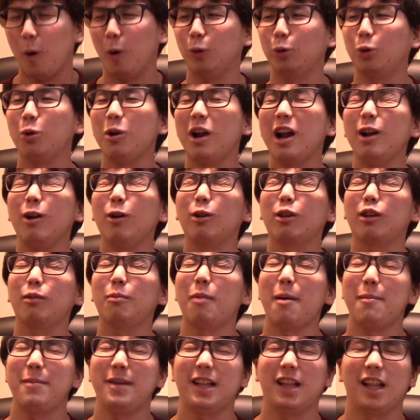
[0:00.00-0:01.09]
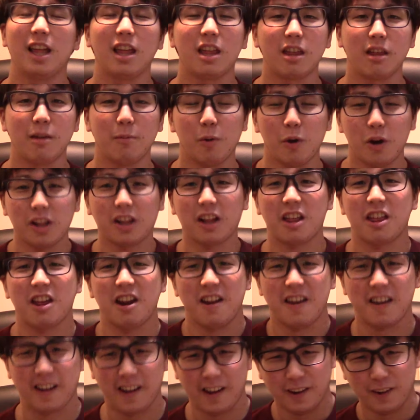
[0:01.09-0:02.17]
大人のおつまみって下ネタ
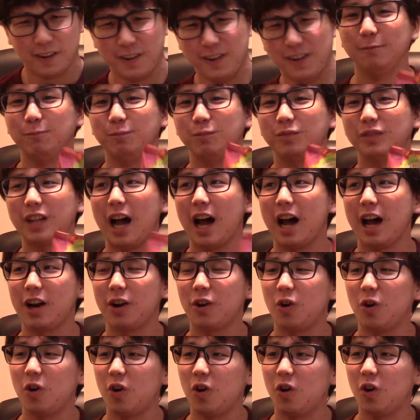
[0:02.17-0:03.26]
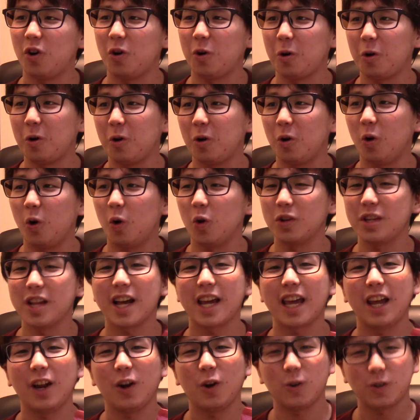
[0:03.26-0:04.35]
じゃんあのー、お
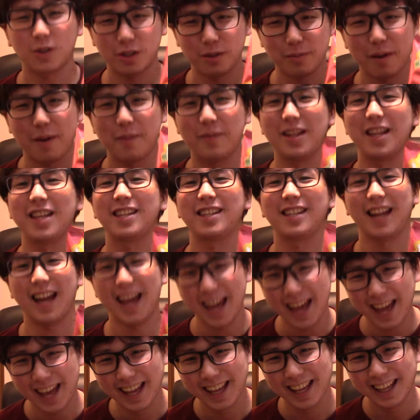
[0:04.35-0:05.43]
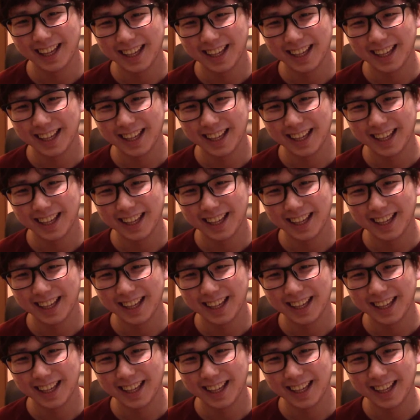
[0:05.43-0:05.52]
酒のおつまみですね